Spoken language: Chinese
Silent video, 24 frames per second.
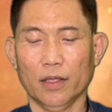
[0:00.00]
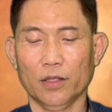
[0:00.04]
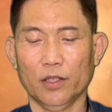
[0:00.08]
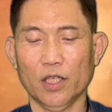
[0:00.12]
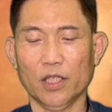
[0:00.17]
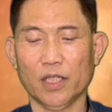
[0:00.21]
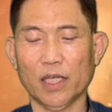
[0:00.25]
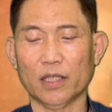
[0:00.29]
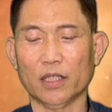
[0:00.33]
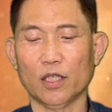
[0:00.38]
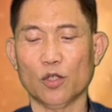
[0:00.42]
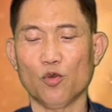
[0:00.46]
地
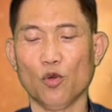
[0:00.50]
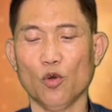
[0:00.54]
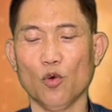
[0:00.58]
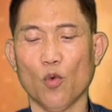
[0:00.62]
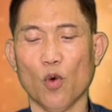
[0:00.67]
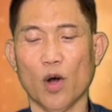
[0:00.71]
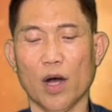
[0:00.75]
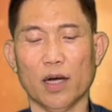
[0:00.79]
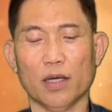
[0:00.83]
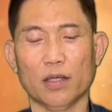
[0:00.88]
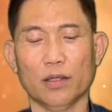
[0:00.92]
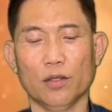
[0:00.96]
上的君
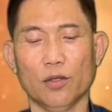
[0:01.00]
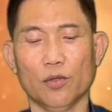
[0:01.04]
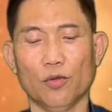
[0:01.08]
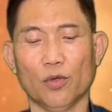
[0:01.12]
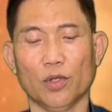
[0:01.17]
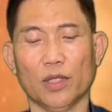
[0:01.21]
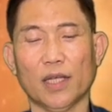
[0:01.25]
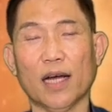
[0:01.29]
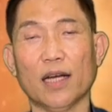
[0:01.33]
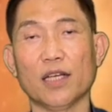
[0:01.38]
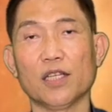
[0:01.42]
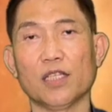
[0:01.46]
王
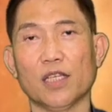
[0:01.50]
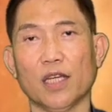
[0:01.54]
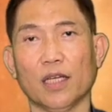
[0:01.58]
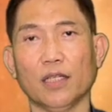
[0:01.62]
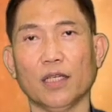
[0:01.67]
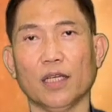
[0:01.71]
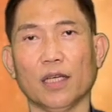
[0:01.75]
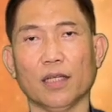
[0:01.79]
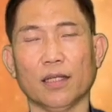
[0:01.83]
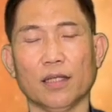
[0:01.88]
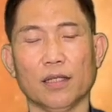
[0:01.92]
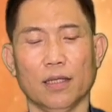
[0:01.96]
与他
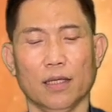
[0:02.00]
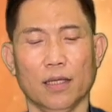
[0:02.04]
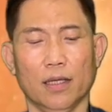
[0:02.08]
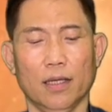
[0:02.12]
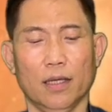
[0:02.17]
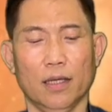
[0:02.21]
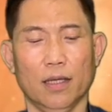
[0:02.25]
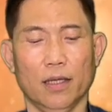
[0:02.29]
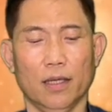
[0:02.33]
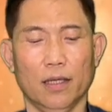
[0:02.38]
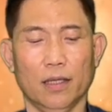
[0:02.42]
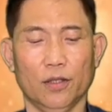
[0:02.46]
行淫，
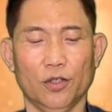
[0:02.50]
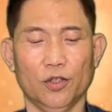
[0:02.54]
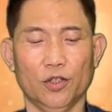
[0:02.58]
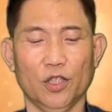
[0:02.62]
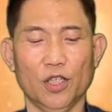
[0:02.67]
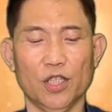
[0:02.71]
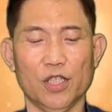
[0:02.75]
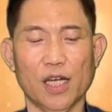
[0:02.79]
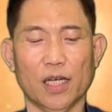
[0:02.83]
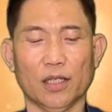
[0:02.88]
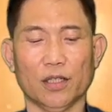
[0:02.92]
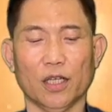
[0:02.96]

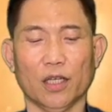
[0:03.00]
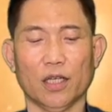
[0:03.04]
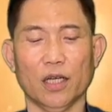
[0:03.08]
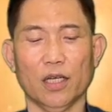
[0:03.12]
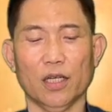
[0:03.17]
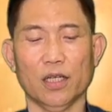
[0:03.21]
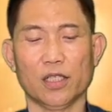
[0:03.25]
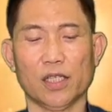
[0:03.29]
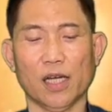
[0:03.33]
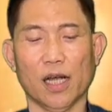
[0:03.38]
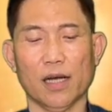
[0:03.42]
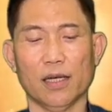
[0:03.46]
地上的
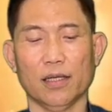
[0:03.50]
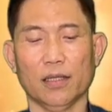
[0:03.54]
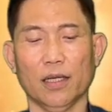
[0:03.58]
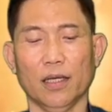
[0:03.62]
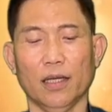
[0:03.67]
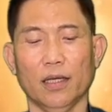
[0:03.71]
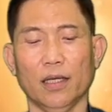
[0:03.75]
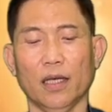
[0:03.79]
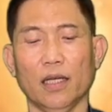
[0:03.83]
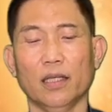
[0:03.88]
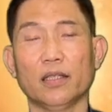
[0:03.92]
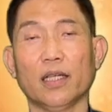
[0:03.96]
客商
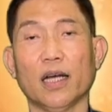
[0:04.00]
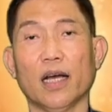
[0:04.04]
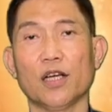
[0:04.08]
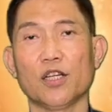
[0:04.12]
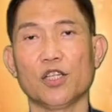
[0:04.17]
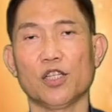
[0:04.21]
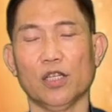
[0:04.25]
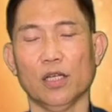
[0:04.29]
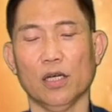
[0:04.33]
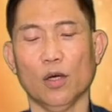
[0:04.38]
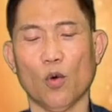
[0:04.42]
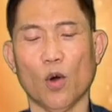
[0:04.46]
因他
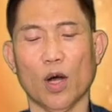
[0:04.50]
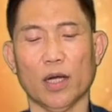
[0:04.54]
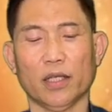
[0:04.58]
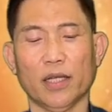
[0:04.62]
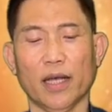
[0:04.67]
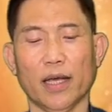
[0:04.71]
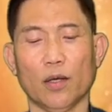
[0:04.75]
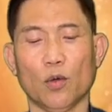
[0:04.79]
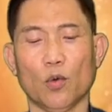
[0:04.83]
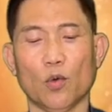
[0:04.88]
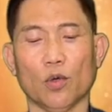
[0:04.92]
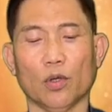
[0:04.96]
奢华
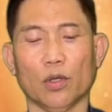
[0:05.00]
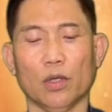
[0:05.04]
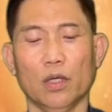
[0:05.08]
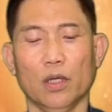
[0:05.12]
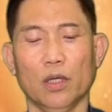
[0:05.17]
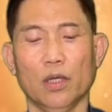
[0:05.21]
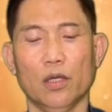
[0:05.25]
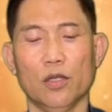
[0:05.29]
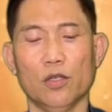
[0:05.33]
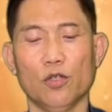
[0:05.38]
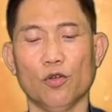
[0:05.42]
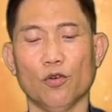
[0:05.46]
太过
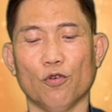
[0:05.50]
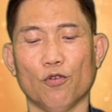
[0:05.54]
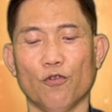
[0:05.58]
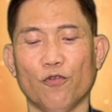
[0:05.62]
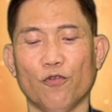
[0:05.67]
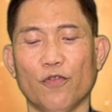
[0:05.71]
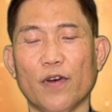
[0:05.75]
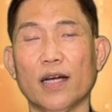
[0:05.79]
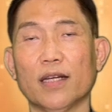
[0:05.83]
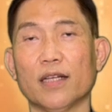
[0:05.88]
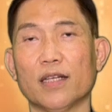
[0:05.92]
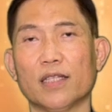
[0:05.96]
就
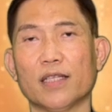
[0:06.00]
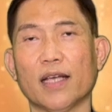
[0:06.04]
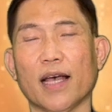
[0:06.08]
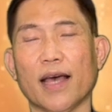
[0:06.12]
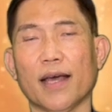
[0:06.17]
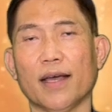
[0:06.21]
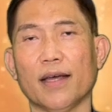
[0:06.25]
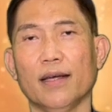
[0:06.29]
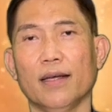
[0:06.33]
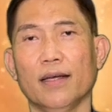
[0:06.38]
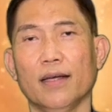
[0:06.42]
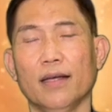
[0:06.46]
发了
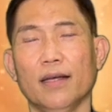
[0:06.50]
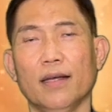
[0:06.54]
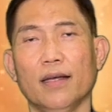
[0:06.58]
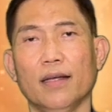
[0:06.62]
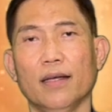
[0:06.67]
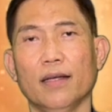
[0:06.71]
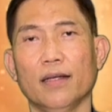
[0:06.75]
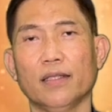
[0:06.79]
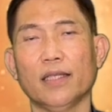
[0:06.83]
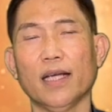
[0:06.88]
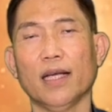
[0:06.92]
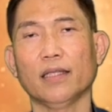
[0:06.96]
财，
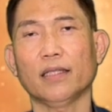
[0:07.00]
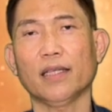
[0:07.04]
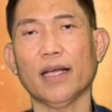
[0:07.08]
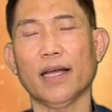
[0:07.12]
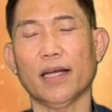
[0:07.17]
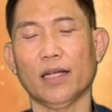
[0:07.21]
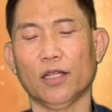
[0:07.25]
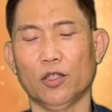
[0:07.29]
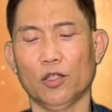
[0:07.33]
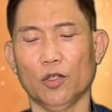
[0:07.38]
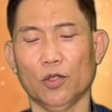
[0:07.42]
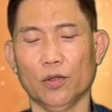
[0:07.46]
在
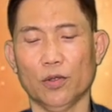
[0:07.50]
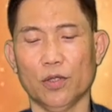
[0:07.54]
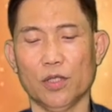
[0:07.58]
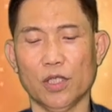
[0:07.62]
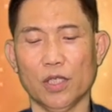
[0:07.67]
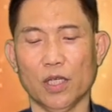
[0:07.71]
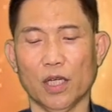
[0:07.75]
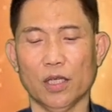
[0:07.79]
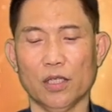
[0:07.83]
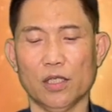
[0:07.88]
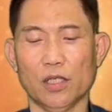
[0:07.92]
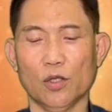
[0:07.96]
在都
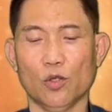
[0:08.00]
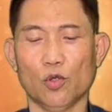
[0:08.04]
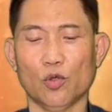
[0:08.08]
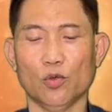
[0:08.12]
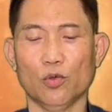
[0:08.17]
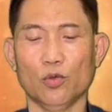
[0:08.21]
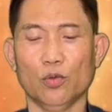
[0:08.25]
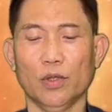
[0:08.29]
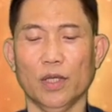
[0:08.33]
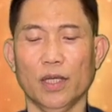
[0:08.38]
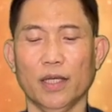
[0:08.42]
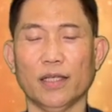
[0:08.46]
揭示
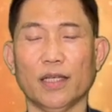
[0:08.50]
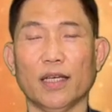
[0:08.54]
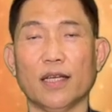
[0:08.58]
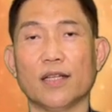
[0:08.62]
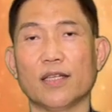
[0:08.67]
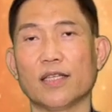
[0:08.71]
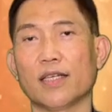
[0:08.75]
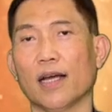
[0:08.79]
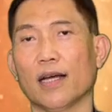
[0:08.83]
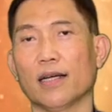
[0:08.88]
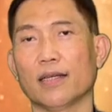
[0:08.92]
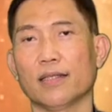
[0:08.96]
出隐
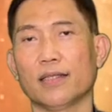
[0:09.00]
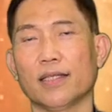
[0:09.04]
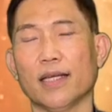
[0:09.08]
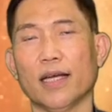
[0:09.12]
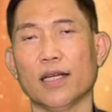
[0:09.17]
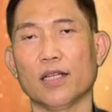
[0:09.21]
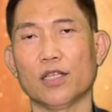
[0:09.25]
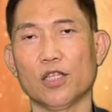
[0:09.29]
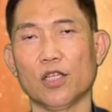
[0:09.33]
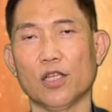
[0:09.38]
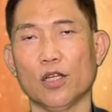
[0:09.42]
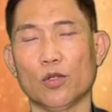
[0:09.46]
藏
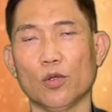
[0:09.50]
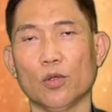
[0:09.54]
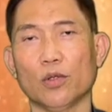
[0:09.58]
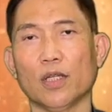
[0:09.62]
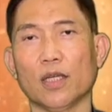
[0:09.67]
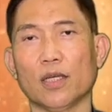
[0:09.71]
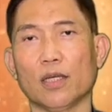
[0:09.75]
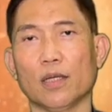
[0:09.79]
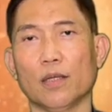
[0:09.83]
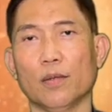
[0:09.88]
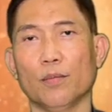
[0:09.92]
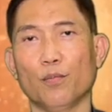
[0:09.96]
在其中
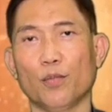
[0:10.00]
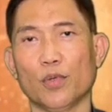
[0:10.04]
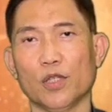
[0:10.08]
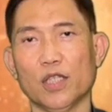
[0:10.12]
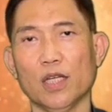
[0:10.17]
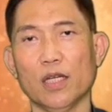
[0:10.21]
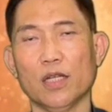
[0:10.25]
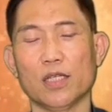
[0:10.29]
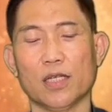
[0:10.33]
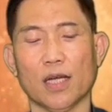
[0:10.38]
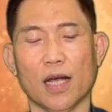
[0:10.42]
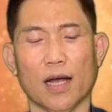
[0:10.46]
的不
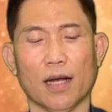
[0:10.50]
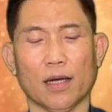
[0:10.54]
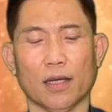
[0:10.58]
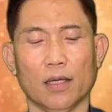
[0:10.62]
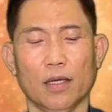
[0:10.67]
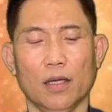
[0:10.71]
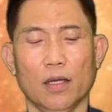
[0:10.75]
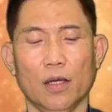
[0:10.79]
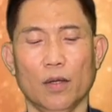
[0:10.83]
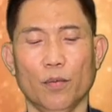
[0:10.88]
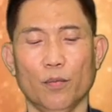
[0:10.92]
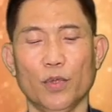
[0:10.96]
正常、
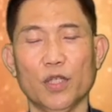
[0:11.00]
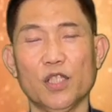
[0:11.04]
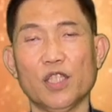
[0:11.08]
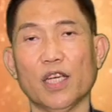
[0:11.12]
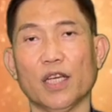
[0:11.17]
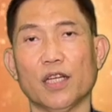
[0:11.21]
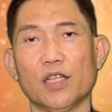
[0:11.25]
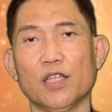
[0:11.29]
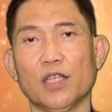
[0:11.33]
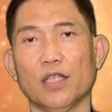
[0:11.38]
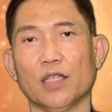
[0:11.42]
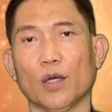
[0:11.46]
不
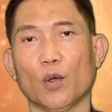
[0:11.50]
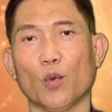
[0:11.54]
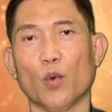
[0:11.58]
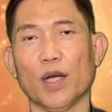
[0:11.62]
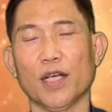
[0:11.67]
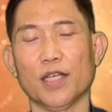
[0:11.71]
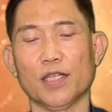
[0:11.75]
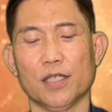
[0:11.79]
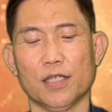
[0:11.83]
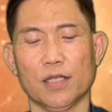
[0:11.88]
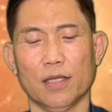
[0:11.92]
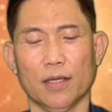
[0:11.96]
洁净的
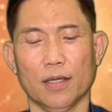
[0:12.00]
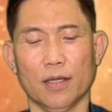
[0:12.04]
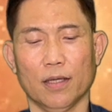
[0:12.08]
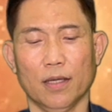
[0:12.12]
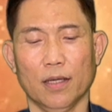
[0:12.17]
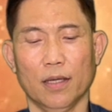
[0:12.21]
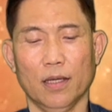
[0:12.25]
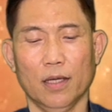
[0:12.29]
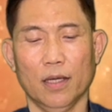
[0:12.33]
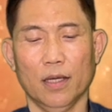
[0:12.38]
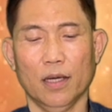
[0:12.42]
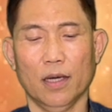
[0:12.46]
关系。
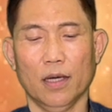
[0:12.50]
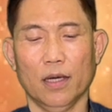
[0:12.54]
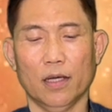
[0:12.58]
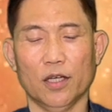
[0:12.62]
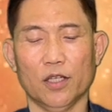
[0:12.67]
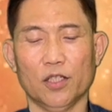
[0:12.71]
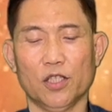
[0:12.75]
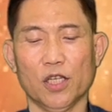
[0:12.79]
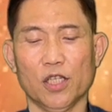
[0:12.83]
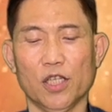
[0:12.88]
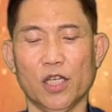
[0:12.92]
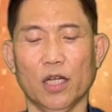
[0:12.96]
而
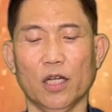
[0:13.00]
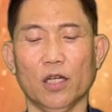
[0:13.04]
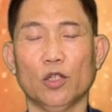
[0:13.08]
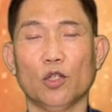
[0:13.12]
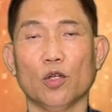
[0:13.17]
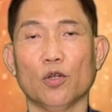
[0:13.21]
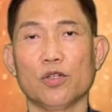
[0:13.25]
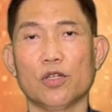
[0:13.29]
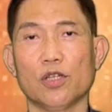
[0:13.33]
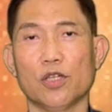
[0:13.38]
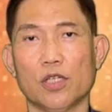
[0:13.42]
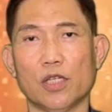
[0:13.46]
这些
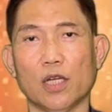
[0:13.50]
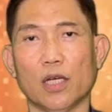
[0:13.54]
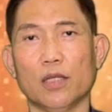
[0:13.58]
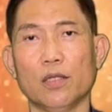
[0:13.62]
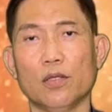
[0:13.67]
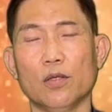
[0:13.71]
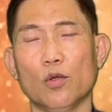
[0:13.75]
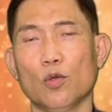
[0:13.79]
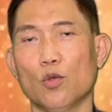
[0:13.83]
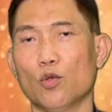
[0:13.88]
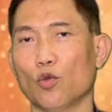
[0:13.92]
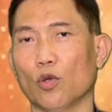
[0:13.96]
都是
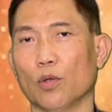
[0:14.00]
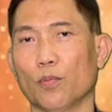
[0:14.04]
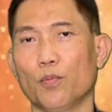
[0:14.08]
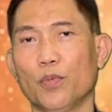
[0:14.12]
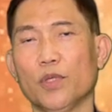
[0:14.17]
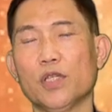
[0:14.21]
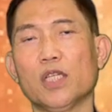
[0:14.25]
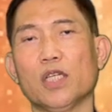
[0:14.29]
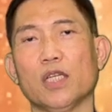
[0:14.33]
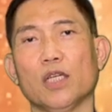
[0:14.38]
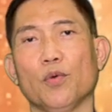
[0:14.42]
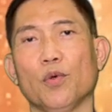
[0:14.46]
神所不
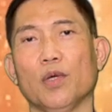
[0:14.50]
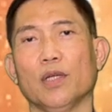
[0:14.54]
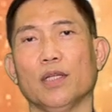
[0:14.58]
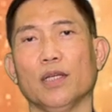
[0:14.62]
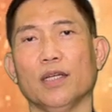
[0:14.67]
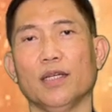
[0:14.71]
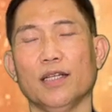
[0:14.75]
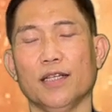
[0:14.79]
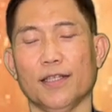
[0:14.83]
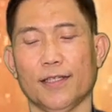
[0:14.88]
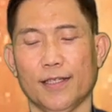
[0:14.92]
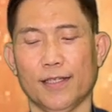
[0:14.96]
喜悦的
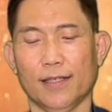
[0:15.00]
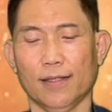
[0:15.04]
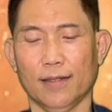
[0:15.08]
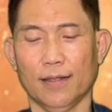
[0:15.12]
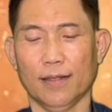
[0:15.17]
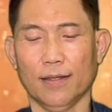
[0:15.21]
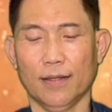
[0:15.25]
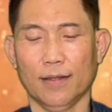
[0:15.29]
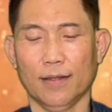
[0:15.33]
恶行，